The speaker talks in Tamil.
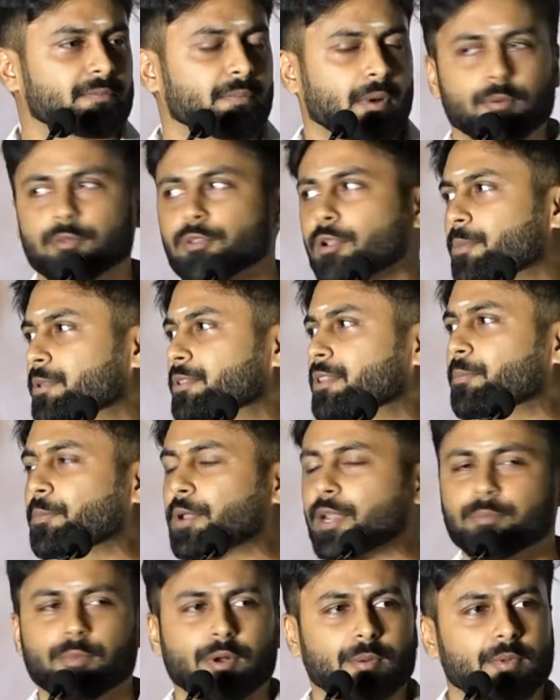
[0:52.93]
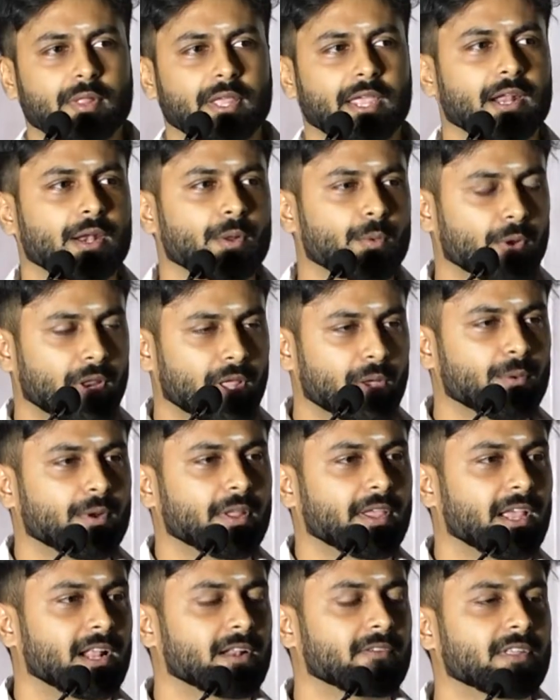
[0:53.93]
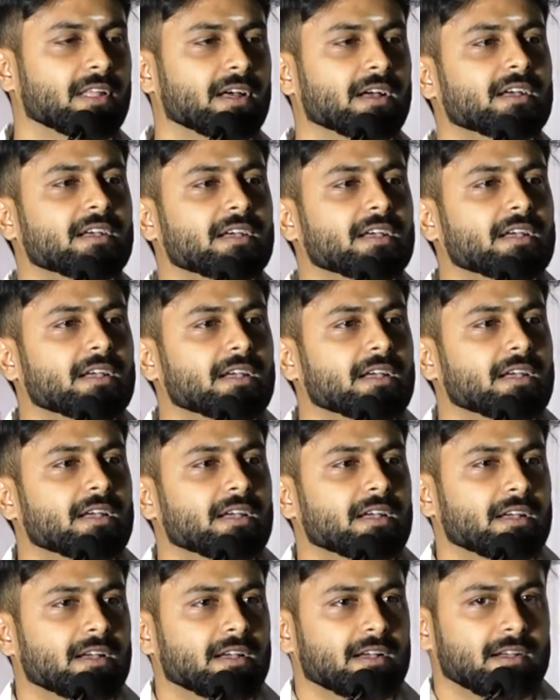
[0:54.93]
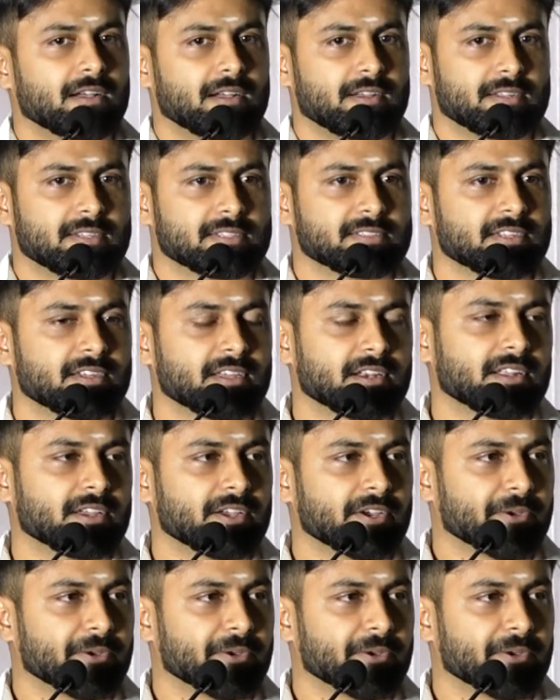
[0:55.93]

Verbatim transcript: பிரபு சால்மன் சார் மீட் பண்ணும்போது கேட்ட ஒரே ஒரு கேள்வி தான் சார்